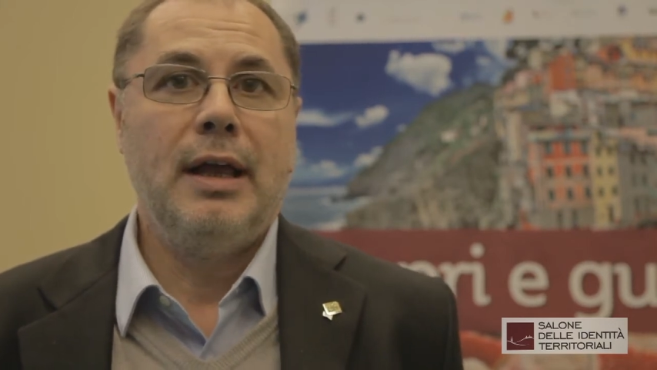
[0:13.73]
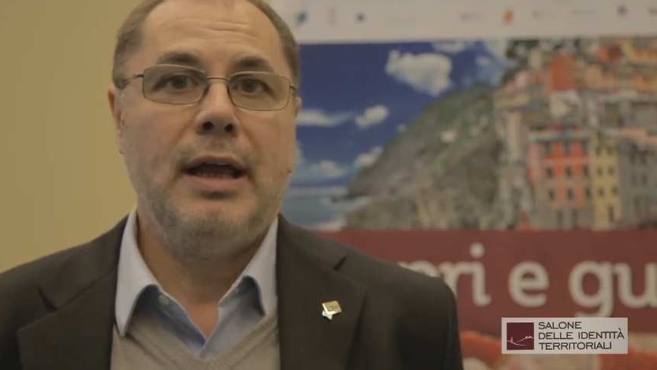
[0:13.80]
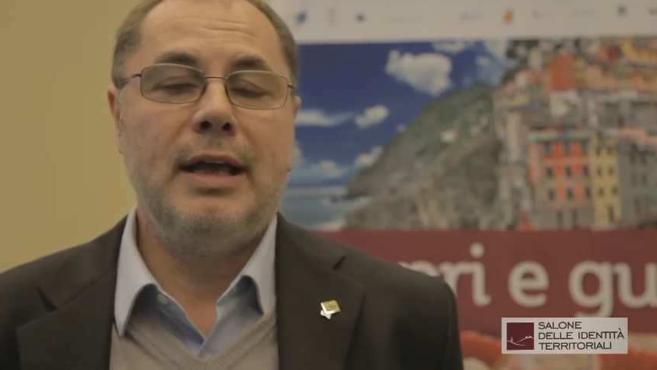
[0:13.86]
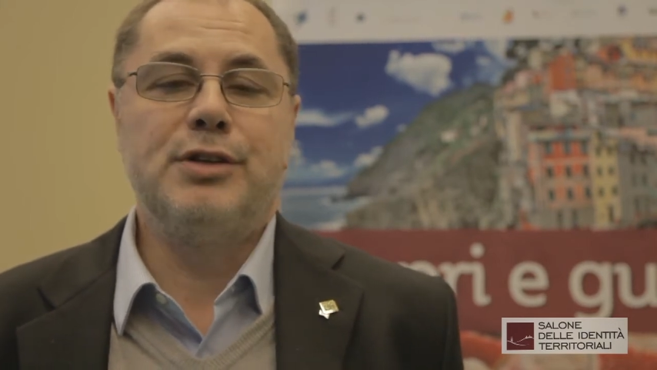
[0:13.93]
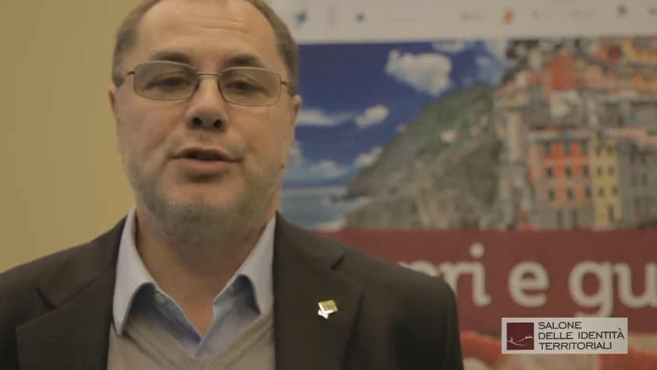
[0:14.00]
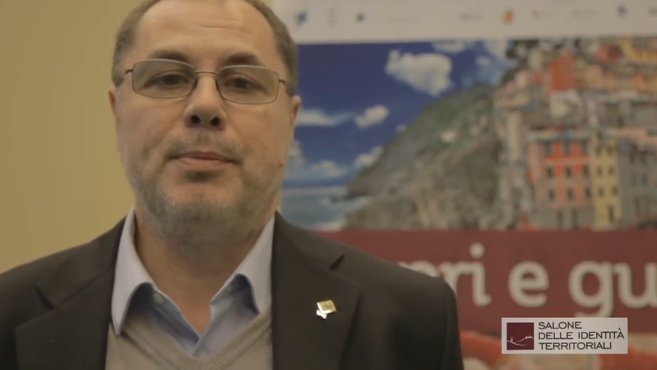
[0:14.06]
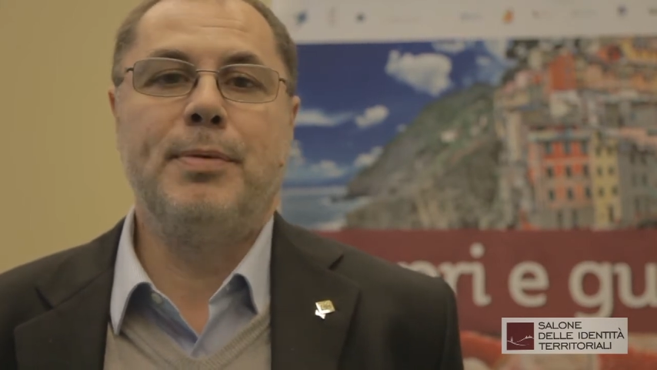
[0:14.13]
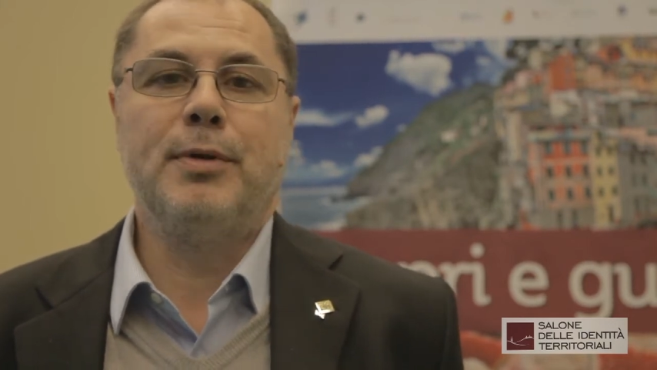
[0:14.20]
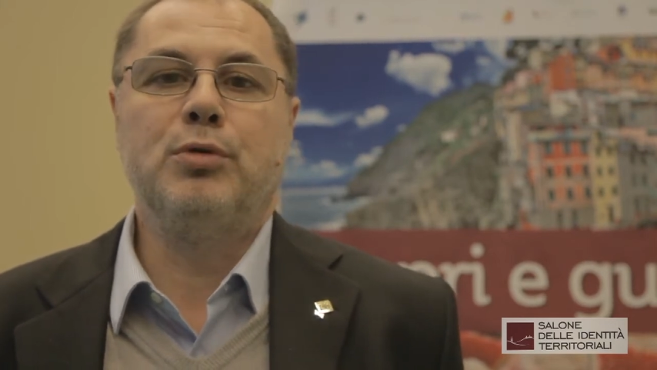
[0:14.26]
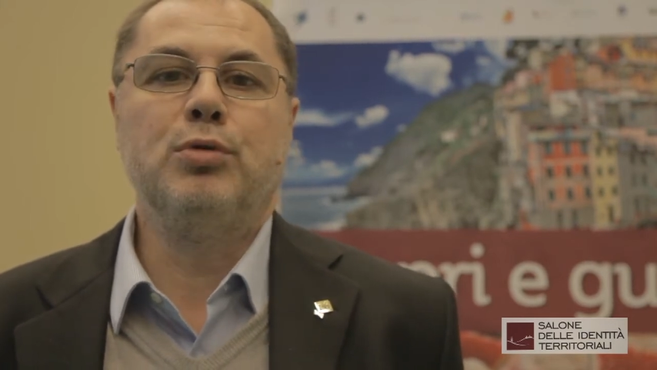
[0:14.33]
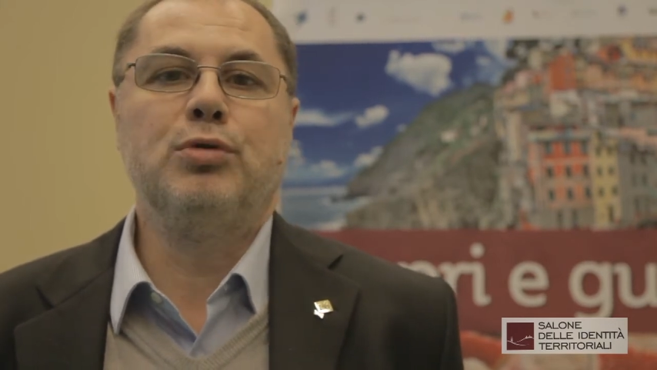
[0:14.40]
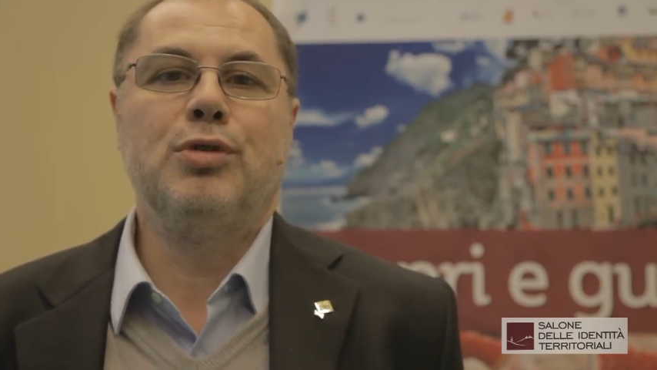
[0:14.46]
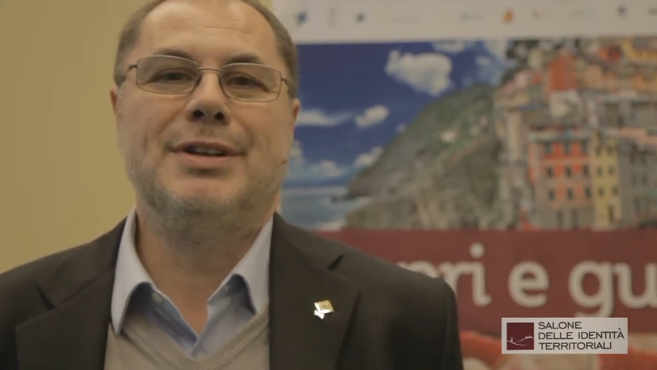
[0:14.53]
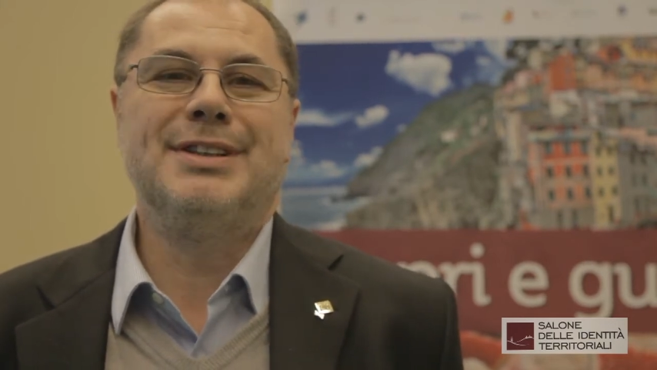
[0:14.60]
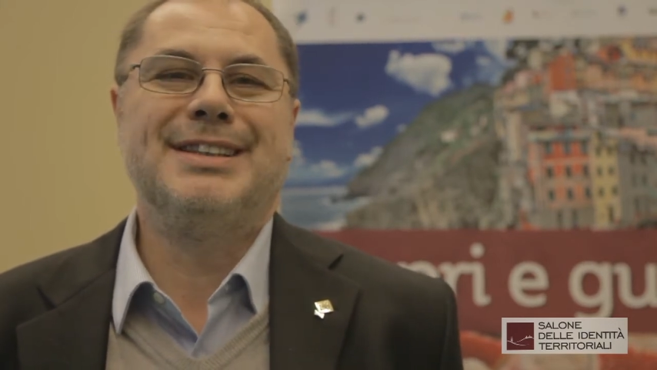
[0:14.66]
e
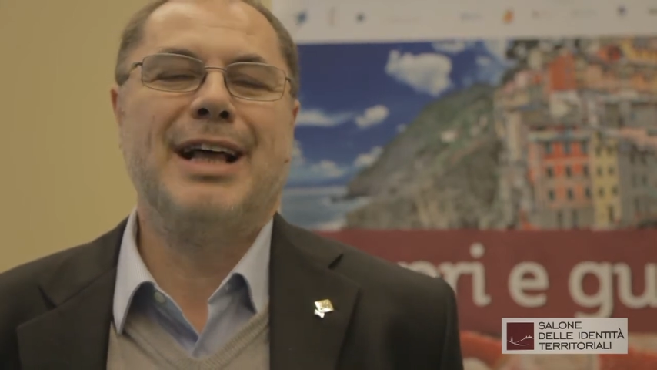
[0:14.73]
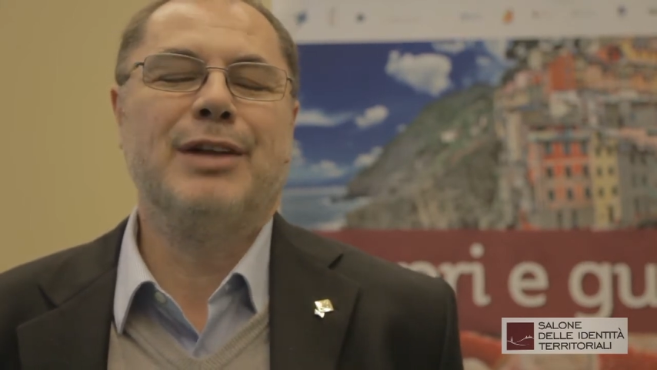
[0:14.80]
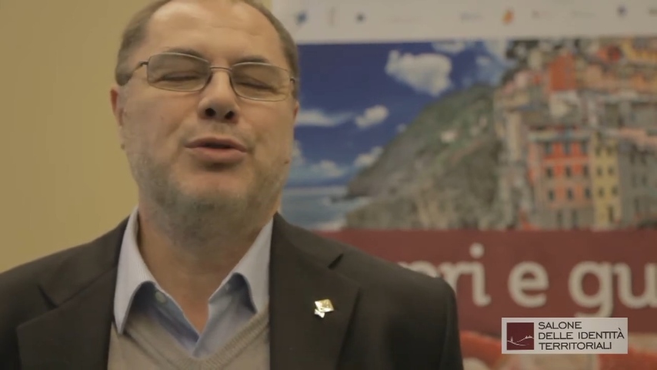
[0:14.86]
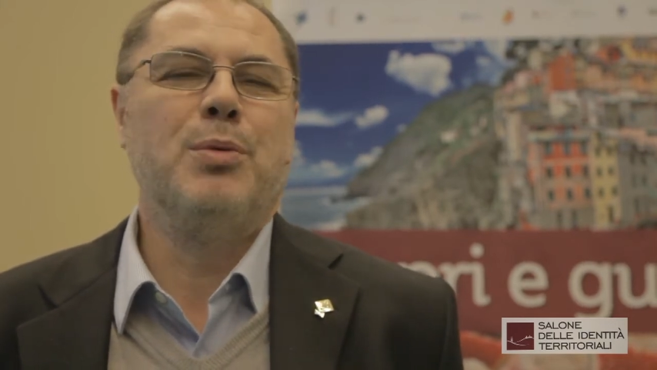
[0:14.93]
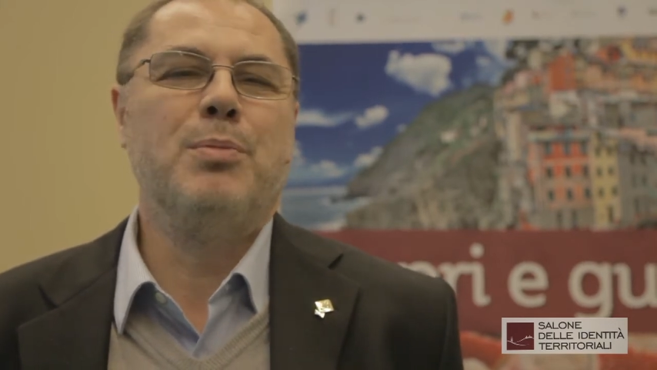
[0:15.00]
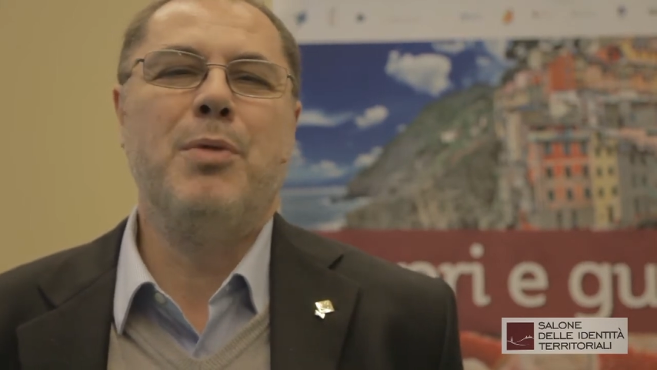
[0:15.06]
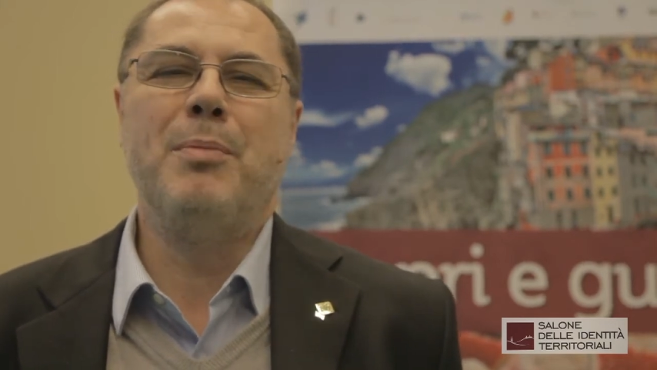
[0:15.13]
soprattutto è stato un